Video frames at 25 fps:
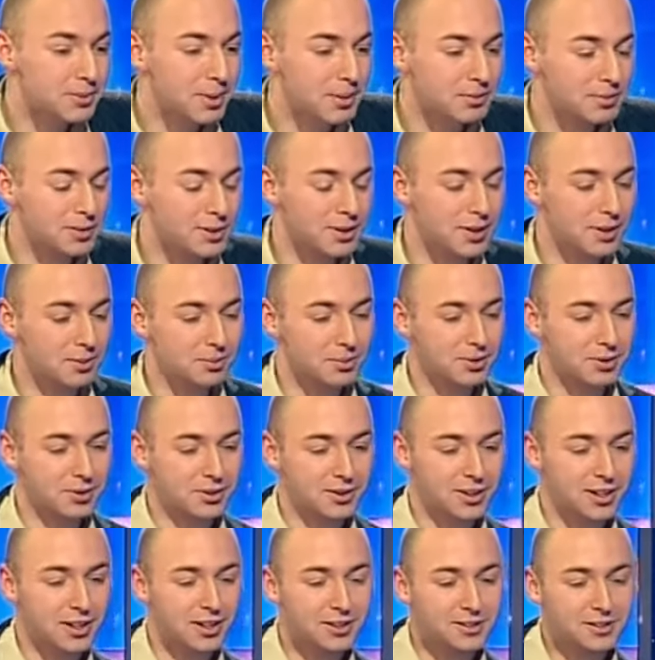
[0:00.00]
mam zrobić.
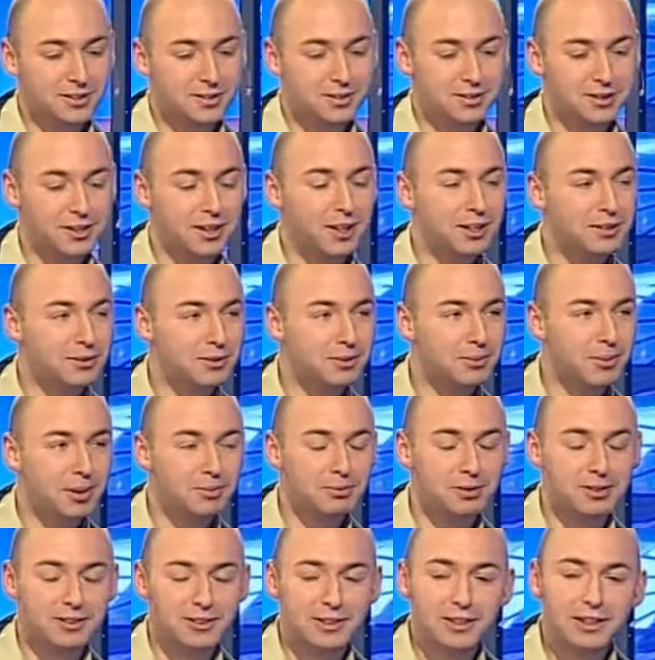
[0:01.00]
Teraz, teraz to mam
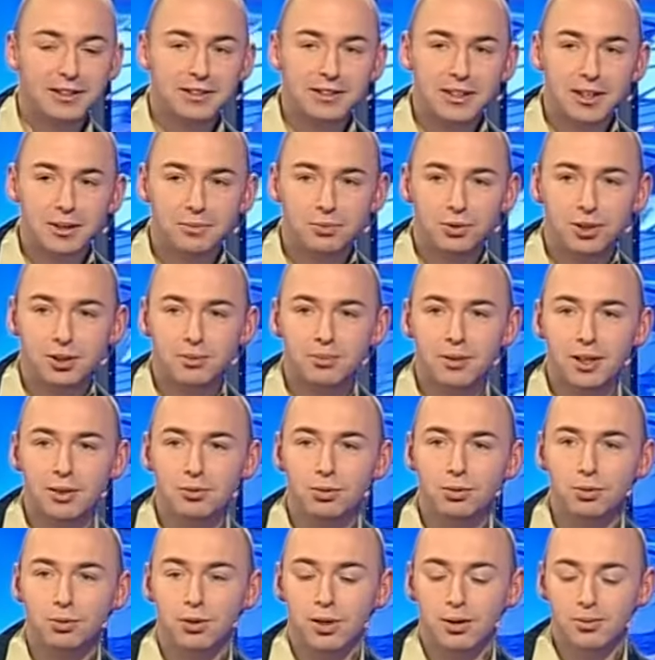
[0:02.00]
stres jak przed
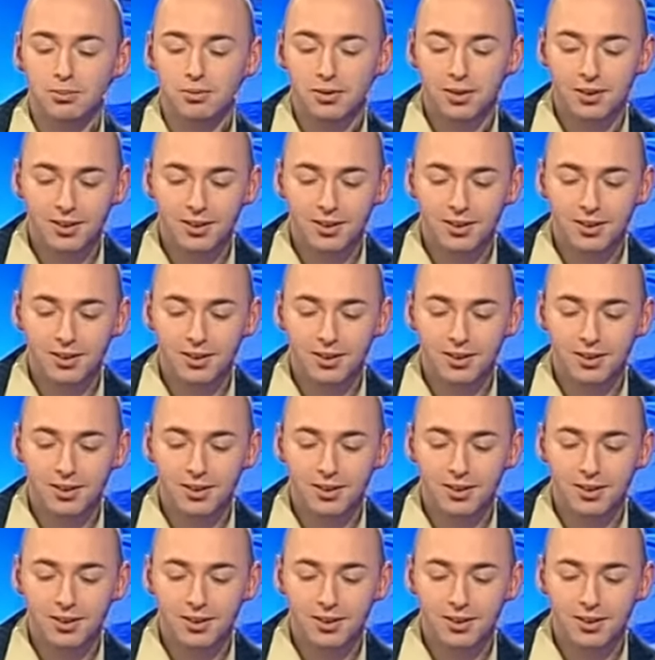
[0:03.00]
maturą